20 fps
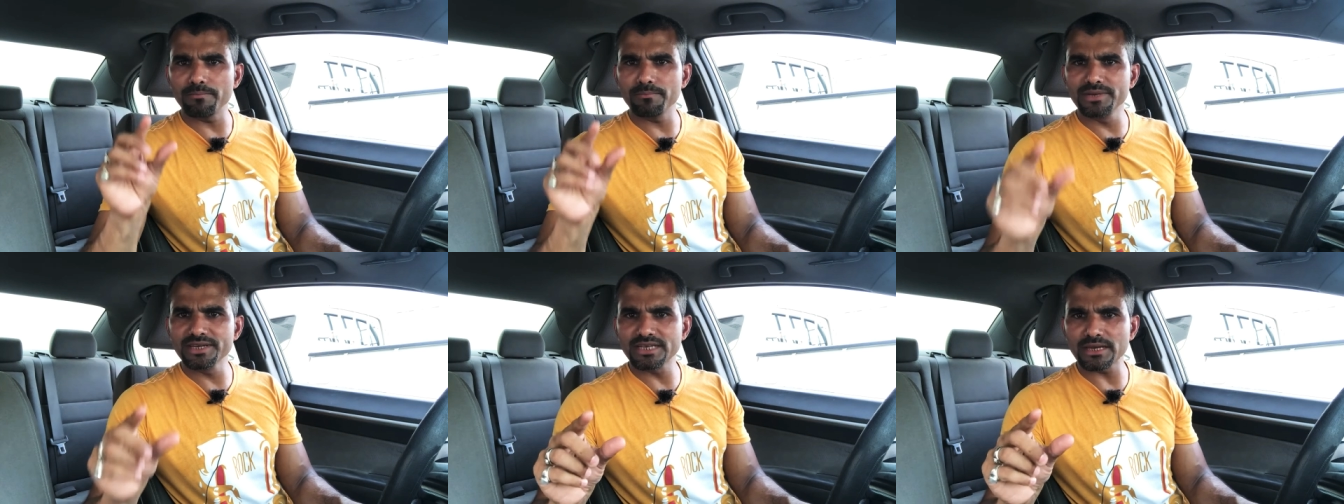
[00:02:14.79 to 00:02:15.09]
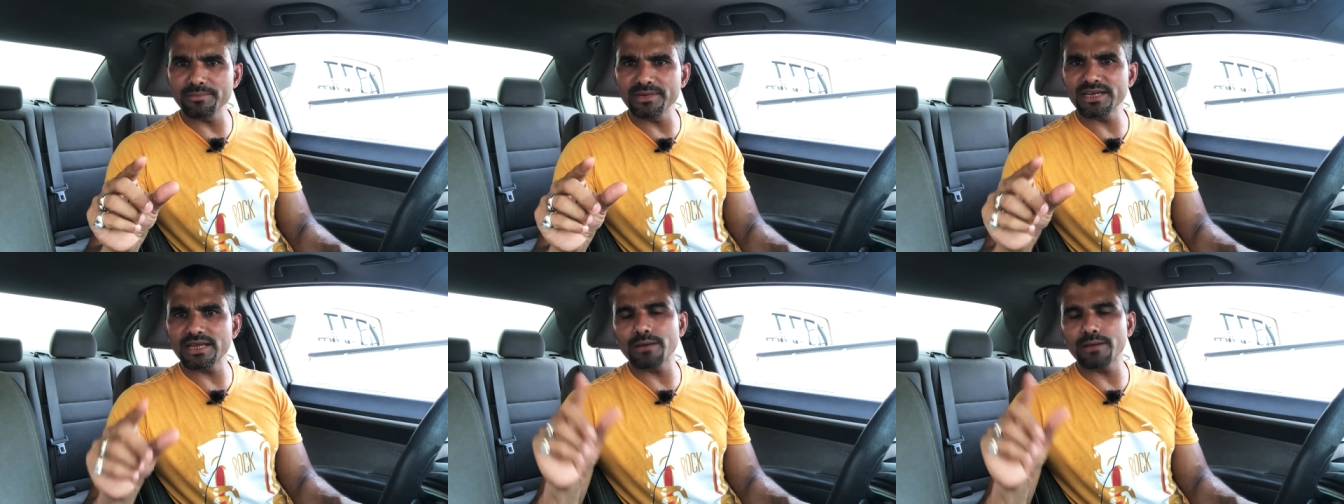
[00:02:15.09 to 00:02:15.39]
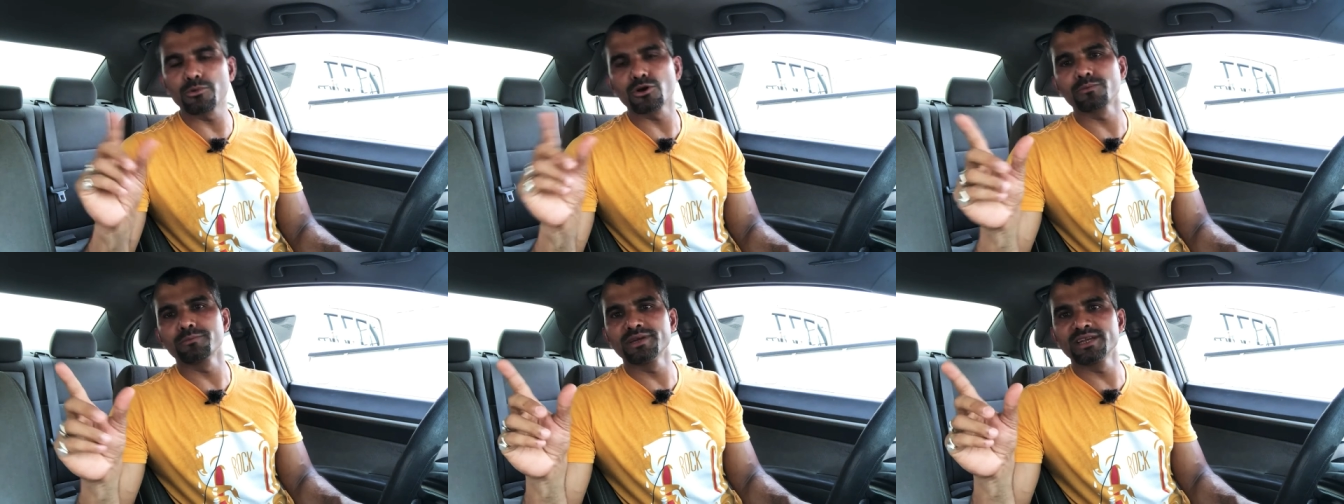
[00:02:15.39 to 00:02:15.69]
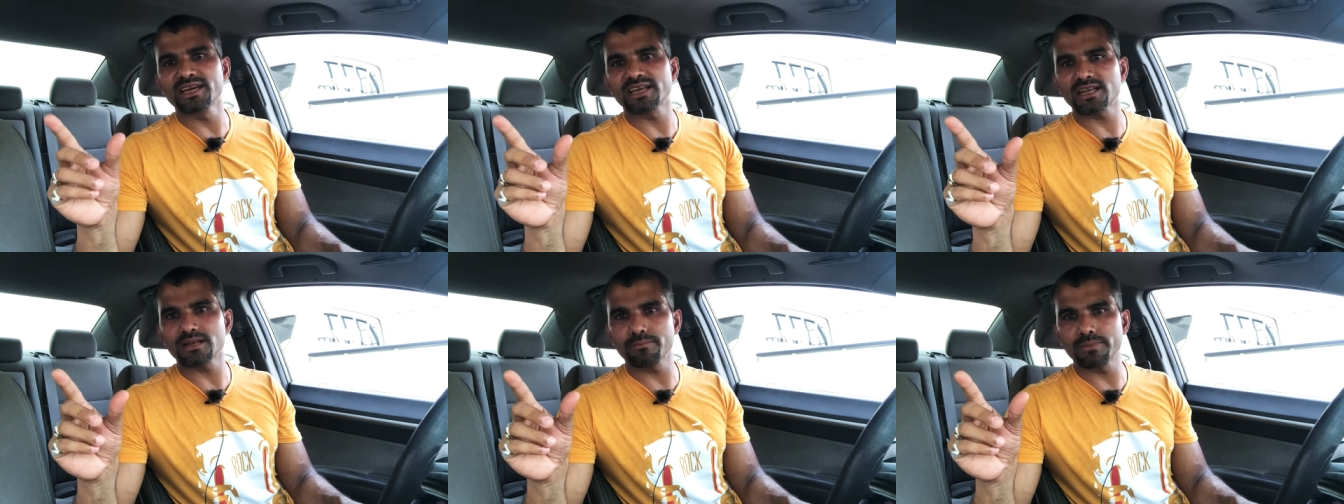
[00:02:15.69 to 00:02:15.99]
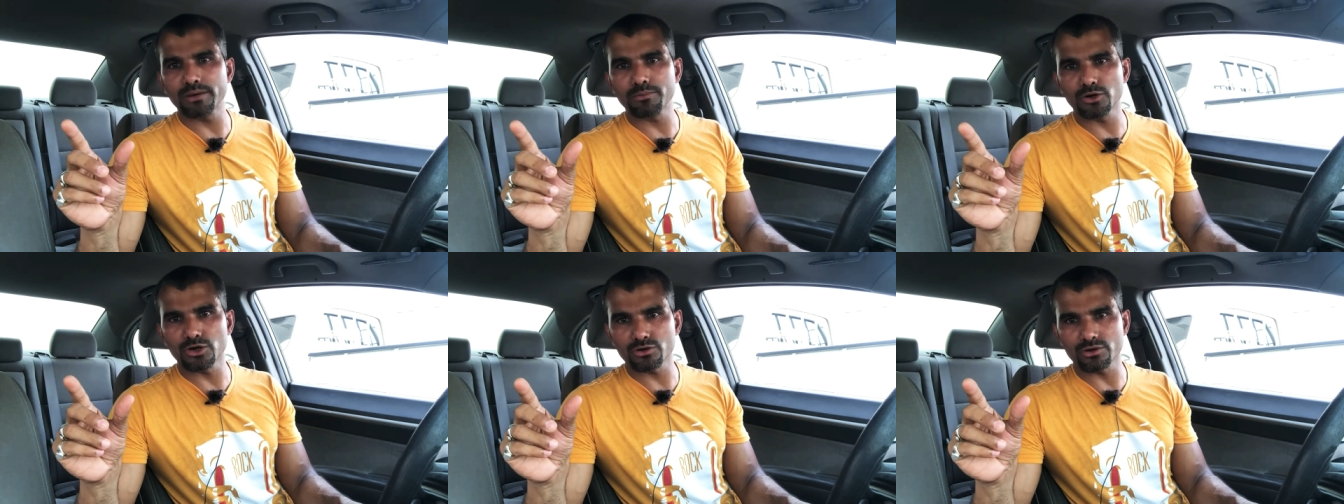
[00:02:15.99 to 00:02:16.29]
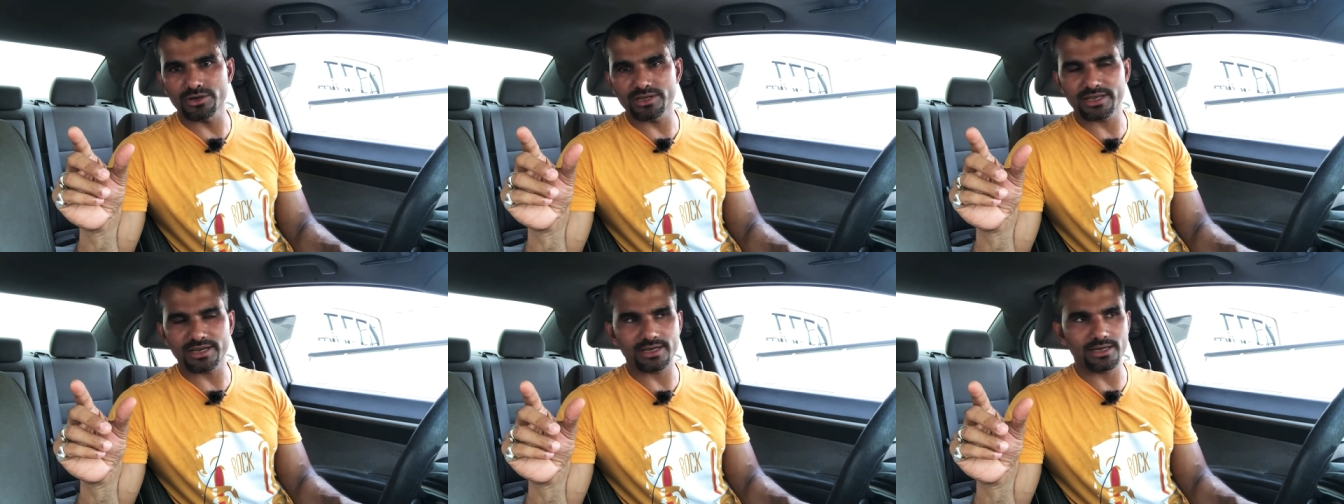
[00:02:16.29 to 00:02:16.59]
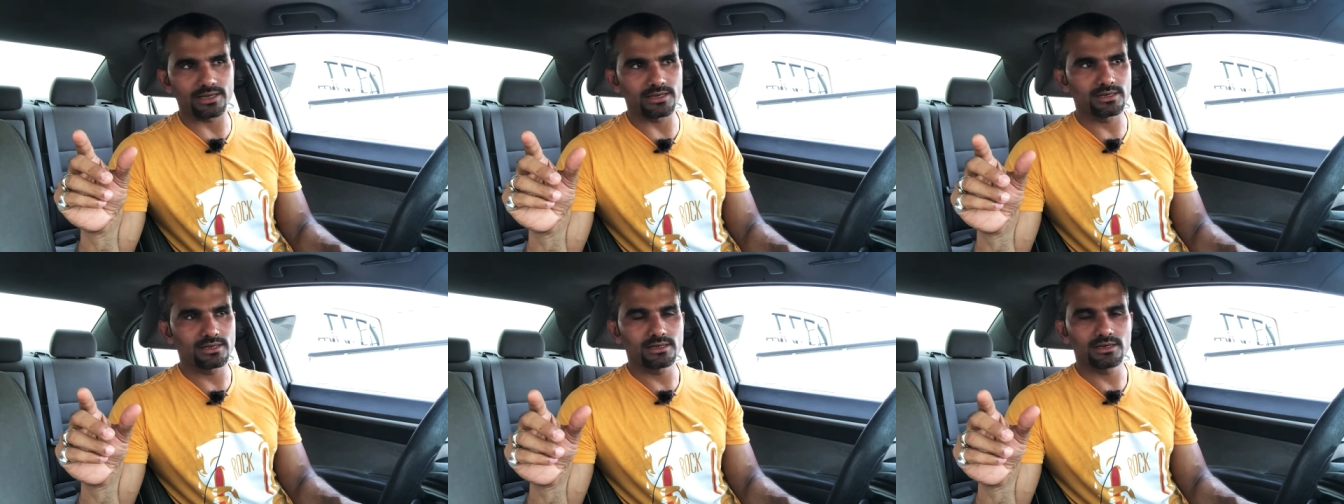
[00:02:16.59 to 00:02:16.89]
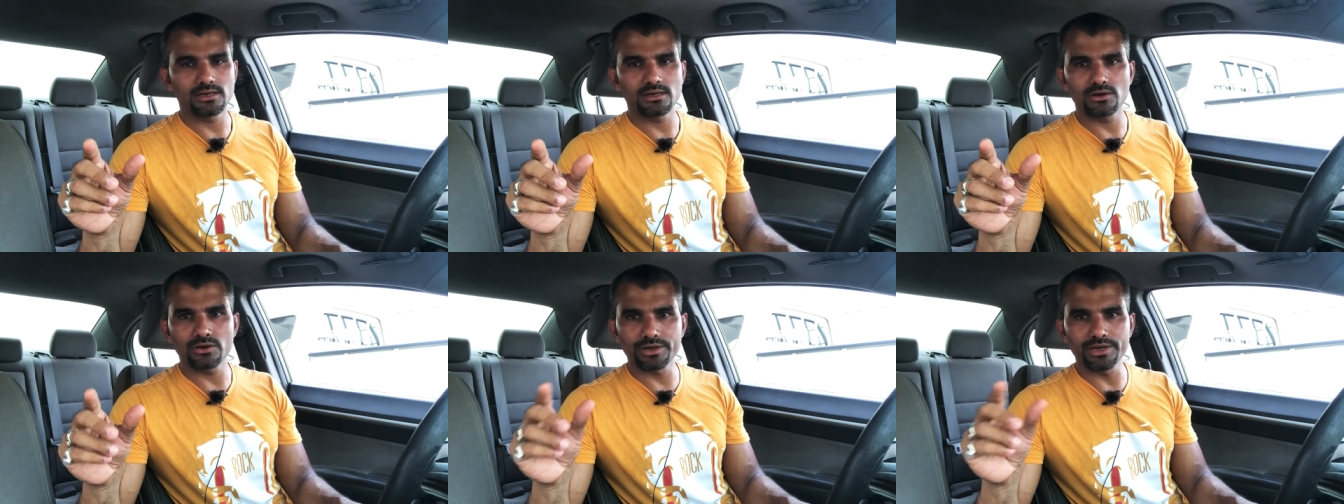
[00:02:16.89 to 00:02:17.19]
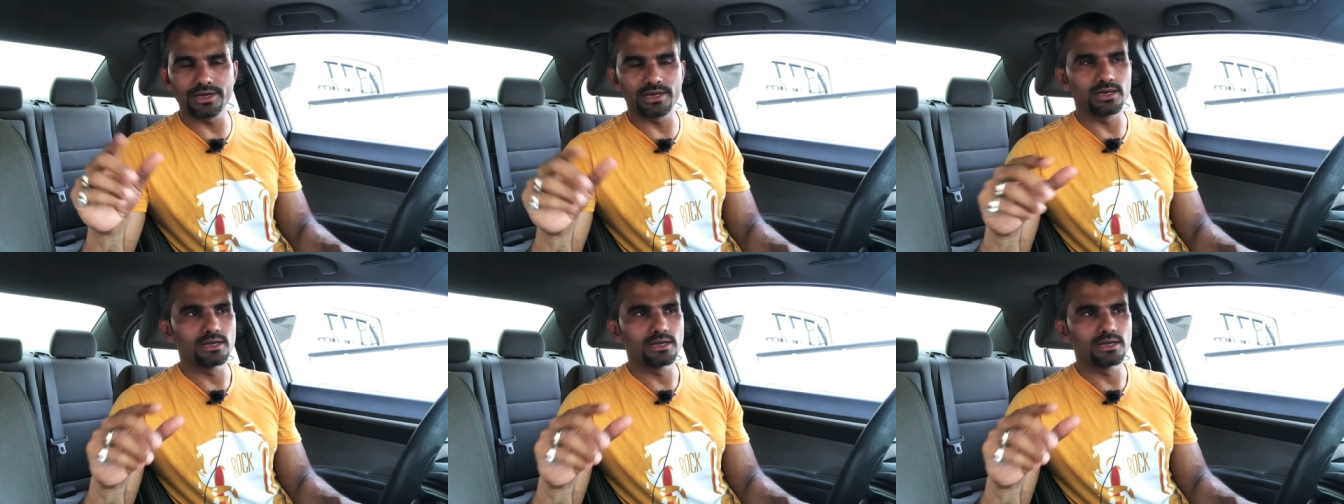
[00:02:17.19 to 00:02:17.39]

ভিটামিন এবং মিনারেল ব্যবহার করে থাকে ওকে